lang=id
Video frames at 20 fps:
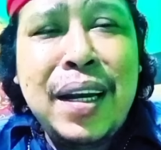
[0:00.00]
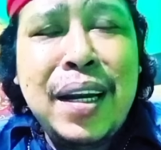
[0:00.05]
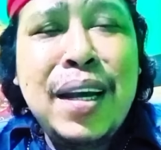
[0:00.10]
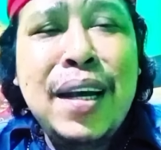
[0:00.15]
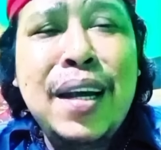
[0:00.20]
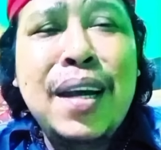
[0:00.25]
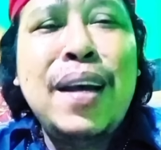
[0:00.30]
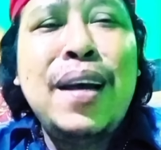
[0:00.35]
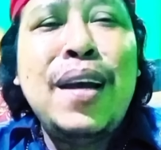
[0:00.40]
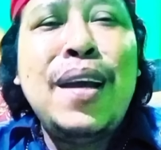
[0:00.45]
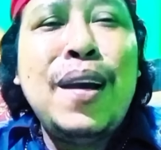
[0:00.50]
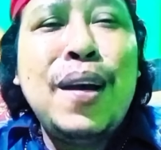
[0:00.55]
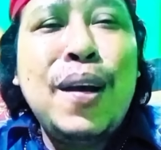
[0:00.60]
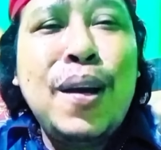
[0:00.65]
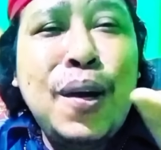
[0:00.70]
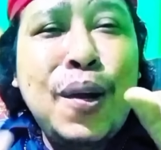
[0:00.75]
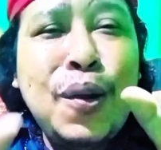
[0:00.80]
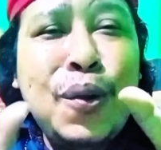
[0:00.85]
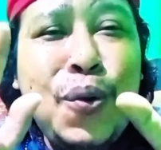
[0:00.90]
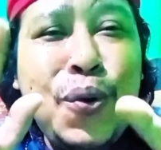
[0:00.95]
ini
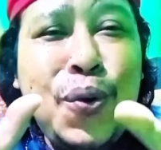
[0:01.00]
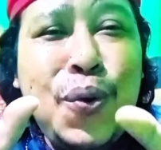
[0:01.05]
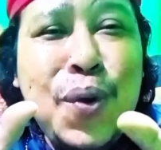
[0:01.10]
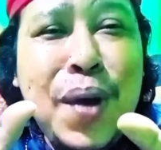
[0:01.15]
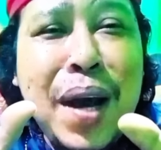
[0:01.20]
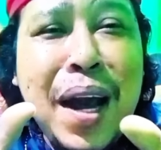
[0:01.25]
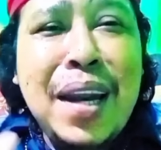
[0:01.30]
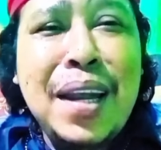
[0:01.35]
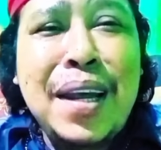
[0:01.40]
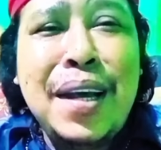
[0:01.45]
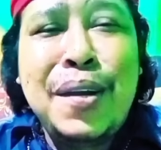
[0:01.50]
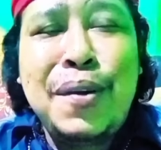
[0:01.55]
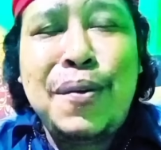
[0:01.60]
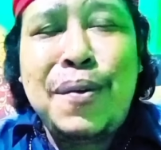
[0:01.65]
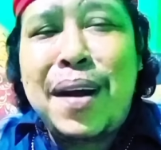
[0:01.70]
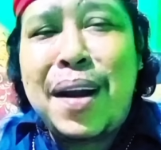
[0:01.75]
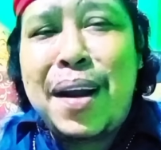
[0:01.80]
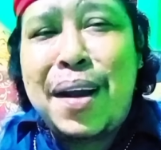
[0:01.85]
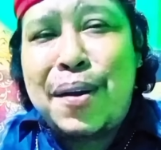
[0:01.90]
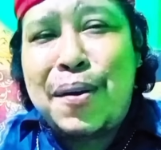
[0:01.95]
tujuh kali
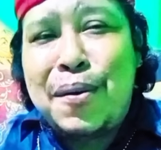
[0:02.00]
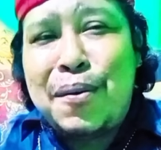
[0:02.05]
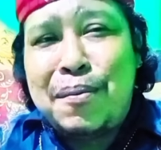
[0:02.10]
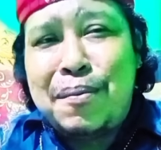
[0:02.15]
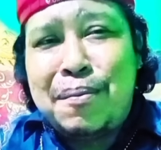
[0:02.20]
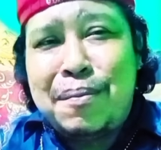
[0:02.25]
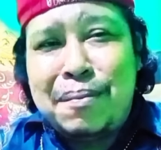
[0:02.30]
saudaraku.